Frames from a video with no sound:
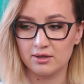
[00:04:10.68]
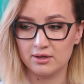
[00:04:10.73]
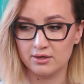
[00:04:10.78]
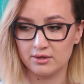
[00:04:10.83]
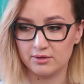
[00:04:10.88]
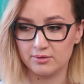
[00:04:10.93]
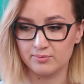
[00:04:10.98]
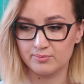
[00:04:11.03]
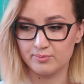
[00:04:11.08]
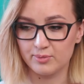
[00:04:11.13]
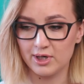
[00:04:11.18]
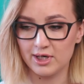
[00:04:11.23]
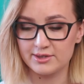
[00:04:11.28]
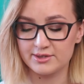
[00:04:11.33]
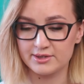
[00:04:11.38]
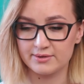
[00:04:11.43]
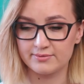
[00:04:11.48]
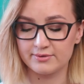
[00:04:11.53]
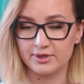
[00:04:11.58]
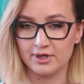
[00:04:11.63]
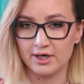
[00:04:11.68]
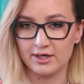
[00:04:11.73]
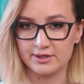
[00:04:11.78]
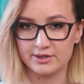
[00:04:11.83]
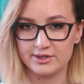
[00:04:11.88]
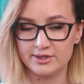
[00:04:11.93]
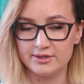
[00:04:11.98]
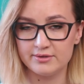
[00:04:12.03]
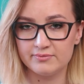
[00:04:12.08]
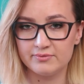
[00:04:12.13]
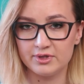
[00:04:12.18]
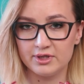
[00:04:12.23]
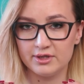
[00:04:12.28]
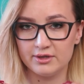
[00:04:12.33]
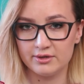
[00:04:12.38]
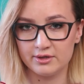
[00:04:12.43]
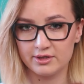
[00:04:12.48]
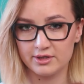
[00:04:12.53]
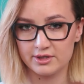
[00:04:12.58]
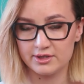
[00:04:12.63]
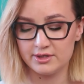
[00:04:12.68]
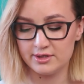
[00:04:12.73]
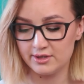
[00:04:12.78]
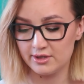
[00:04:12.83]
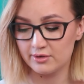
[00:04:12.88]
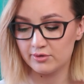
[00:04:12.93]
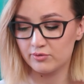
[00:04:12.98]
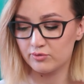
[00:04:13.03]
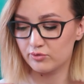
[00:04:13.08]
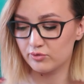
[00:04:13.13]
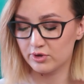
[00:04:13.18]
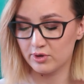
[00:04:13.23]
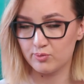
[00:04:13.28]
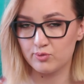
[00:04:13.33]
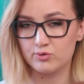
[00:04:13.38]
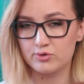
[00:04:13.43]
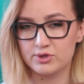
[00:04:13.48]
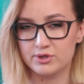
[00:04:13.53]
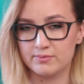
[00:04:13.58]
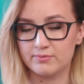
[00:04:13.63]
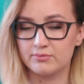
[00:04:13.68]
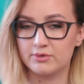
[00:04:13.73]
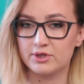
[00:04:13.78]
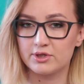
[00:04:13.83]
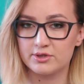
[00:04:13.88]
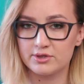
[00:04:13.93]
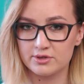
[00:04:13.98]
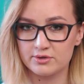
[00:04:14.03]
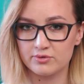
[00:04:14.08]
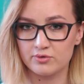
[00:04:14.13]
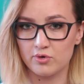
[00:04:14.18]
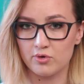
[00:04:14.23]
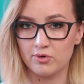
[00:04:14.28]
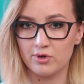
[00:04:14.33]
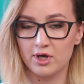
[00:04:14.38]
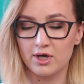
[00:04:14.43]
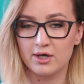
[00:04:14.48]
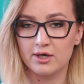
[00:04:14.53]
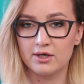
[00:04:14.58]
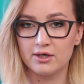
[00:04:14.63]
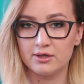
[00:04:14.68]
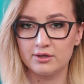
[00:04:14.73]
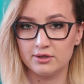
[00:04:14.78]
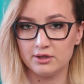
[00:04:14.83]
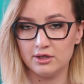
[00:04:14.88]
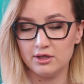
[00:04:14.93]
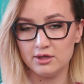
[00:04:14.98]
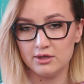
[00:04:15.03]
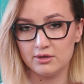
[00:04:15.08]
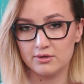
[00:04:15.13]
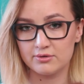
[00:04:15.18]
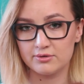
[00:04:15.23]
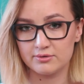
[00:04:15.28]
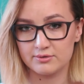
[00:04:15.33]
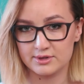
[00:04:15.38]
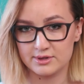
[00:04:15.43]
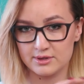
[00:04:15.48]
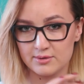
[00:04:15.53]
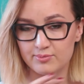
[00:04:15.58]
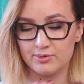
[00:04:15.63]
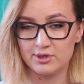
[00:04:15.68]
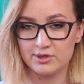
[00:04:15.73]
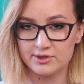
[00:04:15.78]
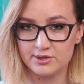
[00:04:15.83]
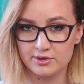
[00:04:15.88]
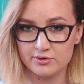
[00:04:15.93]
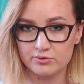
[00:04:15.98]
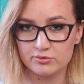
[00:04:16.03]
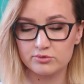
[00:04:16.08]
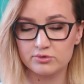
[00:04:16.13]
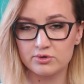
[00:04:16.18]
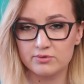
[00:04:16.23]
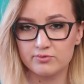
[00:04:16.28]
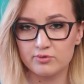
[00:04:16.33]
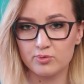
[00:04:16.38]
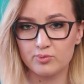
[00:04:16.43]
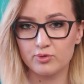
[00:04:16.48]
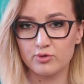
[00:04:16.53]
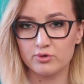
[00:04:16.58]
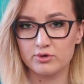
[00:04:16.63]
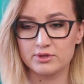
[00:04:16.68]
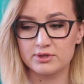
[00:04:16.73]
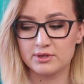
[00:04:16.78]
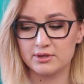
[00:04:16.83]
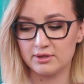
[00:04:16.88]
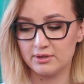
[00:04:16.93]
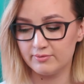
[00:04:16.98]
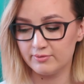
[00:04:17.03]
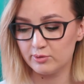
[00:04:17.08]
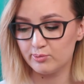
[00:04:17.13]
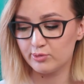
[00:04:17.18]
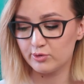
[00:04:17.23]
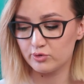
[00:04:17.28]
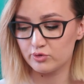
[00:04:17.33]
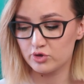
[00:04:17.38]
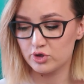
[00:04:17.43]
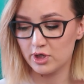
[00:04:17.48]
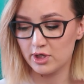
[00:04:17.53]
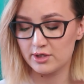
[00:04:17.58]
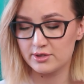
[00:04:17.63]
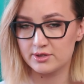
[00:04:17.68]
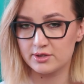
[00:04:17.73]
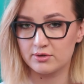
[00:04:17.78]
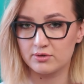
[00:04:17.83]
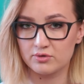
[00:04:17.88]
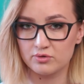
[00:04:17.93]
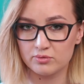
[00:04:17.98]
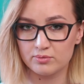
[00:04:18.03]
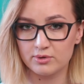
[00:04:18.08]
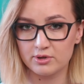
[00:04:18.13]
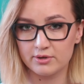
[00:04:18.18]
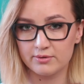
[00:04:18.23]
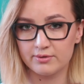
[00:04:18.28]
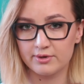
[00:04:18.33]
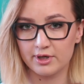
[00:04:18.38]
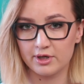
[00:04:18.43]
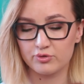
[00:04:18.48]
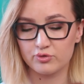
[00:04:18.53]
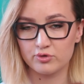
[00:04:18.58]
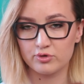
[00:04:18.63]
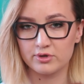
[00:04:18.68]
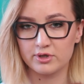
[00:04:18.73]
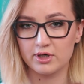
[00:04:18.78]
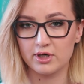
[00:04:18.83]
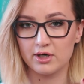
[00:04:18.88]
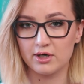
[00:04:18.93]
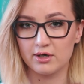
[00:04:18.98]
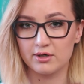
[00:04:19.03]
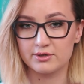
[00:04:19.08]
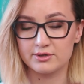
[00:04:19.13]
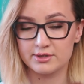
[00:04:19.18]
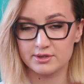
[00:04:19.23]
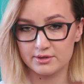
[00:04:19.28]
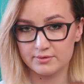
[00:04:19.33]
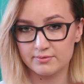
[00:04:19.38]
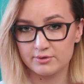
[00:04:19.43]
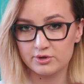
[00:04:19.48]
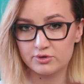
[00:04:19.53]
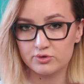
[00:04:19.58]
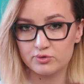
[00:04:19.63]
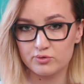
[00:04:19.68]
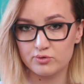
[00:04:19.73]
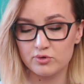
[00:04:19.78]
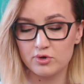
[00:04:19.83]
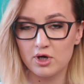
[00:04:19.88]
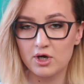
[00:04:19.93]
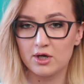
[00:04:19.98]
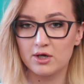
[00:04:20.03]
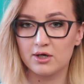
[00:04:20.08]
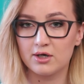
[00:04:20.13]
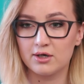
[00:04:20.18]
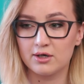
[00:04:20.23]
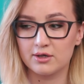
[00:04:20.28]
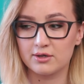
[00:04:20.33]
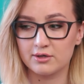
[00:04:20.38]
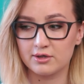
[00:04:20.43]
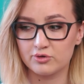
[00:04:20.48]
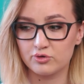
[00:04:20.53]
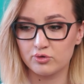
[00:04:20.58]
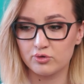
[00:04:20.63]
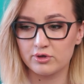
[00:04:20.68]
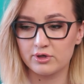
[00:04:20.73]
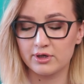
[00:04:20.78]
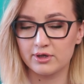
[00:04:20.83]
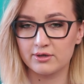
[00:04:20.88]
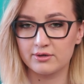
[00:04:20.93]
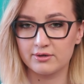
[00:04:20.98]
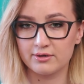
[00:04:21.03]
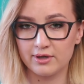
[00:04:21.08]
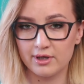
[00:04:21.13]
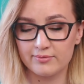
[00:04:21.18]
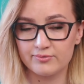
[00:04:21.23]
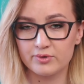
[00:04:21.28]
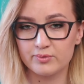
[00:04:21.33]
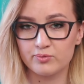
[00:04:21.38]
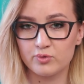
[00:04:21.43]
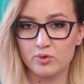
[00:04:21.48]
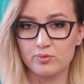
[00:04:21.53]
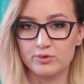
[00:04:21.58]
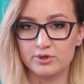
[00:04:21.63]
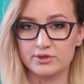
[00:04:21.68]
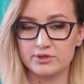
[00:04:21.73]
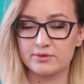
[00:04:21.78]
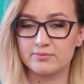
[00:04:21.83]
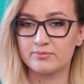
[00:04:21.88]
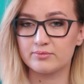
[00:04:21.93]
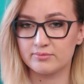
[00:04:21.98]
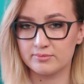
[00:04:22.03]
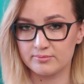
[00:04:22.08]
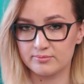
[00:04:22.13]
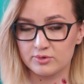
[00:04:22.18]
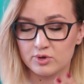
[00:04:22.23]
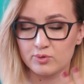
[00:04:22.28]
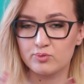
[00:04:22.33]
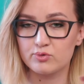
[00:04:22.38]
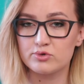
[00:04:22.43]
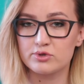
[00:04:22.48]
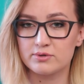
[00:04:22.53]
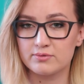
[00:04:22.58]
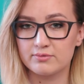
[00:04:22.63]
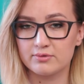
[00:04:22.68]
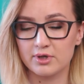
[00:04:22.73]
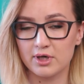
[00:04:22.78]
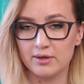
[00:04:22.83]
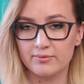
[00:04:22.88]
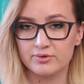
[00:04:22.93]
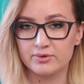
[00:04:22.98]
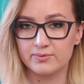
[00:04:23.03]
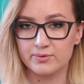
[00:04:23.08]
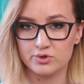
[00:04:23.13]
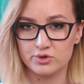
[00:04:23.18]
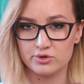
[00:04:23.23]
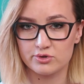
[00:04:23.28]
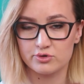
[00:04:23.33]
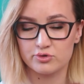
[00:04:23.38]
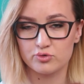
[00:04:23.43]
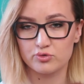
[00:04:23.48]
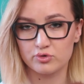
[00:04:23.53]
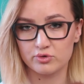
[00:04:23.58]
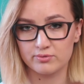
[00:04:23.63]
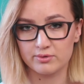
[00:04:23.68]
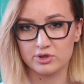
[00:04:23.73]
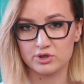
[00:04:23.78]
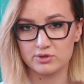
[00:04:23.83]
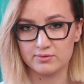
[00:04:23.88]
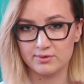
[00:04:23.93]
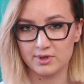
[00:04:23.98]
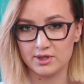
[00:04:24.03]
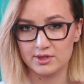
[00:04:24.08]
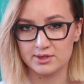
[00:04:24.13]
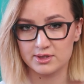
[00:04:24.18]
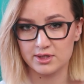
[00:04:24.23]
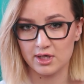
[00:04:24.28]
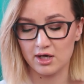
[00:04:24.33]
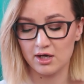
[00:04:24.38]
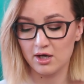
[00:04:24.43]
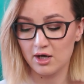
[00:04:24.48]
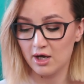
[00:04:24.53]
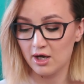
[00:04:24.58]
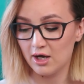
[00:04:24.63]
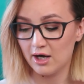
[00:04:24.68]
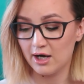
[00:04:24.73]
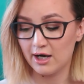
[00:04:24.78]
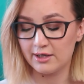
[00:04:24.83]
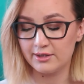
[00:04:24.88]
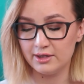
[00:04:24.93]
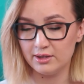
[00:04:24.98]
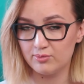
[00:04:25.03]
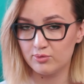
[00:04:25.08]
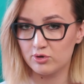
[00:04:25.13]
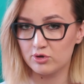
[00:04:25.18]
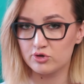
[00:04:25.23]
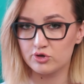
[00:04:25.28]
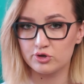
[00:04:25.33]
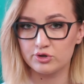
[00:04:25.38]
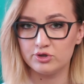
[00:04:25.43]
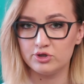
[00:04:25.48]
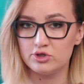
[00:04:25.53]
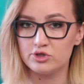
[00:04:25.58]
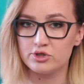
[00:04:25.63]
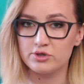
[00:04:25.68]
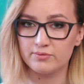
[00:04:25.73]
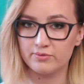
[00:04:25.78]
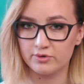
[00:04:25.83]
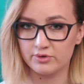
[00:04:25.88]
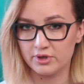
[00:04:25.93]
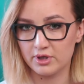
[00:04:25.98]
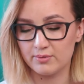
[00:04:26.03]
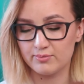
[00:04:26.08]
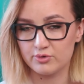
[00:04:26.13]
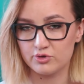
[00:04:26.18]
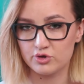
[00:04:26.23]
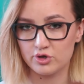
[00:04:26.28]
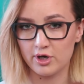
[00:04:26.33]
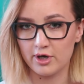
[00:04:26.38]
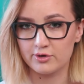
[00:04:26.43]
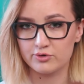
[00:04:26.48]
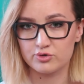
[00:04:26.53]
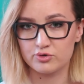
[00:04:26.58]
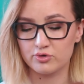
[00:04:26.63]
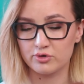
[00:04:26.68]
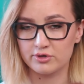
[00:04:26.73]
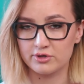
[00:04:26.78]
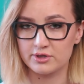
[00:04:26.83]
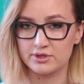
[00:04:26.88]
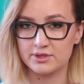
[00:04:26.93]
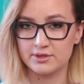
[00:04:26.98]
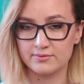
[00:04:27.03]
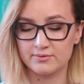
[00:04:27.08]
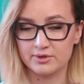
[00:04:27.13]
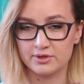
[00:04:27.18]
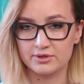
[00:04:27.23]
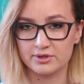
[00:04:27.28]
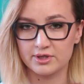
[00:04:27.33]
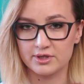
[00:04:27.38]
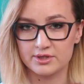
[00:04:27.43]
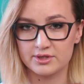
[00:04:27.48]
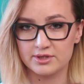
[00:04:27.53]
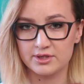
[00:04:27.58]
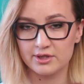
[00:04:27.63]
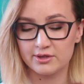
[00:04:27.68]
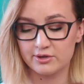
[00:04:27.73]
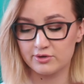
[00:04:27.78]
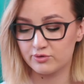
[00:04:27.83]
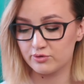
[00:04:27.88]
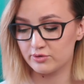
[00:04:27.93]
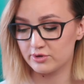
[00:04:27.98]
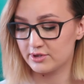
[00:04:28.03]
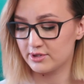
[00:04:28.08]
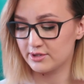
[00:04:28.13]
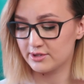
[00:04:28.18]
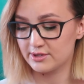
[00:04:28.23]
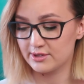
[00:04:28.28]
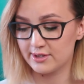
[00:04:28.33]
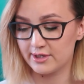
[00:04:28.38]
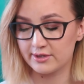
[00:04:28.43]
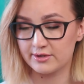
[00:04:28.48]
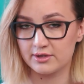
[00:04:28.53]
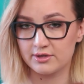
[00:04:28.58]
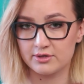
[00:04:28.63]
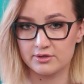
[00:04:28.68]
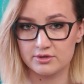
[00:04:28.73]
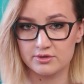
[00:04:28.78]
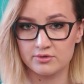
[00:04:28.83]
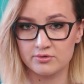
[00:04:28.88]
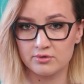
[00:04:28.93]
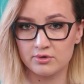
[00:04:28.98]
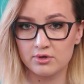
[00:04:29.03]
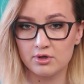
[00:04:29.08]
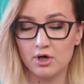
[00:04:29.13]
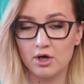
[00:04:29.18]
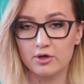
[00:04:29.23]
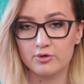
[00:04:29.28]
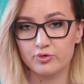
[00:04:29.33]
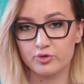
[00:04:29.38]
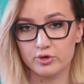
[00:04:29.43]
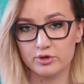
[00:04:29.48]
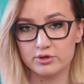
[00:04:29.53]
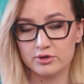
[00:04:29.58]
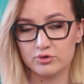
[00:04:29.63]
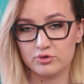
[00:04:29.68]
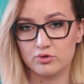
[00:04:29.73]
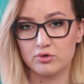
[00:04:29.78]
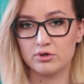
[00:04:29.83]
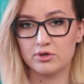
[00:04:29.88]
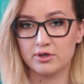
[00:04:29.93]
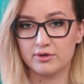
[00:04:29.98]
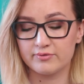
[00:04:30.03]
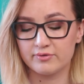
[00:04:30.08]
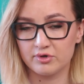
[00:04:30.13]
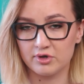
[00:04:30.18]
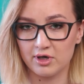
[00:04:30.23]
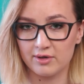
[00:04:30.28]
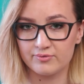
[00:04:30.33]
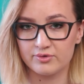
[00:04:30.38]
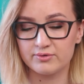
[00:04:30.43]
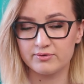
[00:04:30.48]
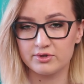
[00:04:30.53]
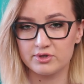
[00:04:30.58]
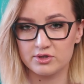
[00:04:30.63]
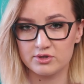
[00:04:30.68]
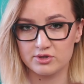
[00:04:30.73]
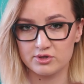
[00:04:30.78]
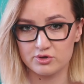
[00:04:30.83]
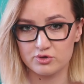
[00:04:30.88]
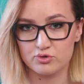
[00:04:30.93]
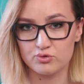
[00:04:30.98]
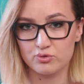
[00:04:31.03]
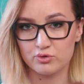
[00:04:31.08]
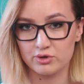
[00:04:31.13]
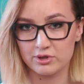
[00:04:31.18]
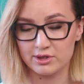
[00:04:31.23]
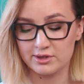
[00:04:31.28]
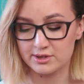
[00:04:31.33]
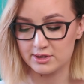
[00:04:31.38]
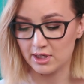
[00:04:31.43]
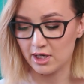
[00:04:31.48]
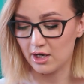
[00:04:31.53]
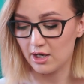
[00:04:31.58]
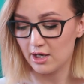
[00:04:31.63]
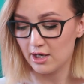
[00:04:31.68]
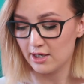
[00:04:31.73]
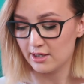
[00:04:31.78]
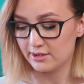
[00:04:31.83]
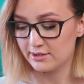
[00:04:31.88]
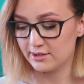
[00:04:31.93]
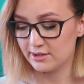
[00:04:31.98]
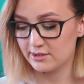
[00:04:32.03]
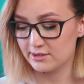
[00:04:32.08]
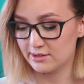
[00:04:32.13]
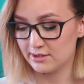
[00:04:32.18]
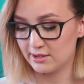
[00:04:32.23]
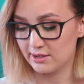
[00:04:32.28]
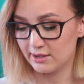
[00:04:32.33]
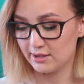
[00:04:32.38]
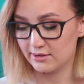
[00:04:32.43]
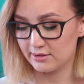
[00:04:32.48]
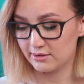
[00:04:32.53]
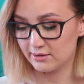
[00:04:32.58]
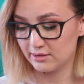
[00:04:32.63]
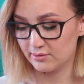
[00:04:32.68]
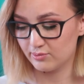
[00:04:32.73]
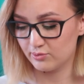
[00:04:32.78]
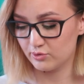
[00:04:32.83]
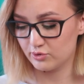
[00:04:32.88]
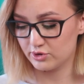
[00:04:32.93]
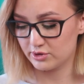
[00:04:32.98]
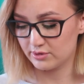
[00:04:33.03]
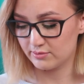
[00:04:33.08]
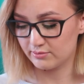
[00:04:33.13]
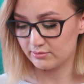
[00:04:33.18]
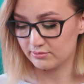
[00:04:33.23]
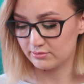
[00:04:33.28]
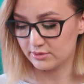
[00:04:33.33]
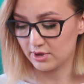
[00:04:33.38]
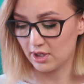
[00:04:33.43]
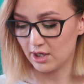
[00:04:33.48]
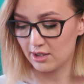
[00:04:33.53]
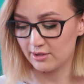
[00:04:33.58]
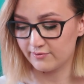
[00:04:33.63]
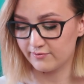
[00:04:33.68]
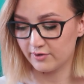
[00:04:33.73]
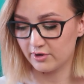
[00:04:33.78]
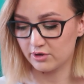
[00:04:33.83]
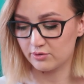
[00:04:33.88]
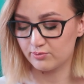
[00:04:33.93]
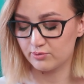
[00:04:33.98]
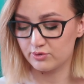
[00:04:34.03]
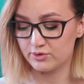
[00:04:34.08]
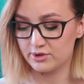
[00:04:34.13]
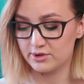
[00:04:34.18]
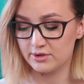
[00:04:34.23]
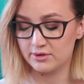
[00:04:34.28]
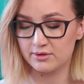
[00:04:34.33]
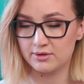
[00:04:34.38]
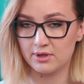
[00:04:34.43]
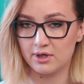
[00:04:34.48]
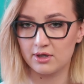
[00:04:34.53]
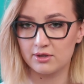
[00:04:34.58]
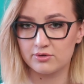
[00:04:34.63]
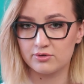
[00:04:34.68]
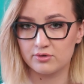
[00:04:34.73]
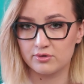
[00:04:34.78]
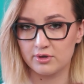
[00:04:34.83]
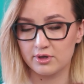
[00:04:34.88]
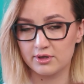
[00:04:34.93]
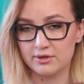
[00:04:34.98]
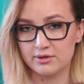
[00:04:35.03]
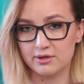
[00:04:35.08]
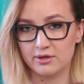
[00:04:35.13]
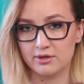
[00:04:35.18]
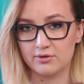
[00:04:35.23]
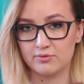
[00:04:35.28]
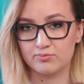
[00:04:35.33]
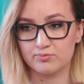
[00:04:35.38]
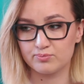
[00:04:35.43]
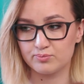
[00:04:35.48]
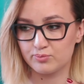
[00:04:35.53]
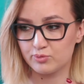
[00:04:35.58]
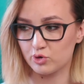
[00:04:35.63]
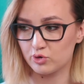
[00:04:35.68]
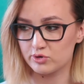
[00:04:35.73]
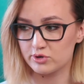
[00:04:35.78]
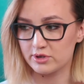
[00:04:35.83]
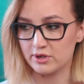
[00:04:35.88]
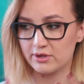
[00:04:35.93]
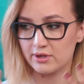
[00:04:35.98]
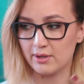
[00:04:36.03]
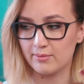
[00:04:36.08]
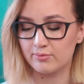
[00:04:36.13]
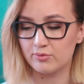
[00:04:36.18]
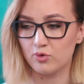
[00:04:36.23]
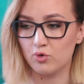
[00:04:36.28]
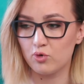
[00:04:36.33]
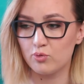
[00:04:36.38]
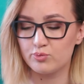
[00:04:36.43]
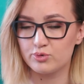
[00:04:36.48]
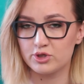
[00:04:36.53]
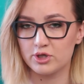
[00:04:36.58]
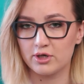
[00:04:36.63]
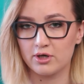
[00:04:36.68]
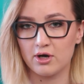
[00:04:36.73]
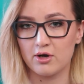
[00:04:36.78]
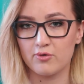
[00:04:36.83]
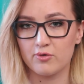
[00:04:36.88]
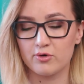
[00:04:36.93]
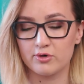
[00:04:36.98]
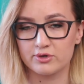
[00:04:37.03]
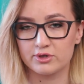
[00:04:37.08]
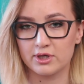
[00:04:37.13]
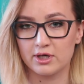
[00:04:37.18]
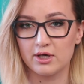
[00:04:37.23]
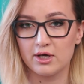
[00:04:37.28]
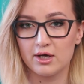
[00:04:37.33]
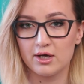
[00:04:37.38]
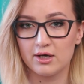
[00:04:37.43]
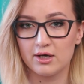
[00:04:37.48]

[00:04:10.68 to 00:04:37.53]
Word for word: а, базовый активный ингредиент, допустим, ретинол, и стабилизируют его просто, и вы получаете, грубо говоря, только сыворотку, а, которая главным образом, допустим, выравнивает текстуру вашего лица. Они больше ничего не обещают, что эта сыворотка сделает, то есть если это ретинол, то это только выравнивание текстуры лица. Если это, допустим, альфа-арбутин, да, то это просто там общее какое-то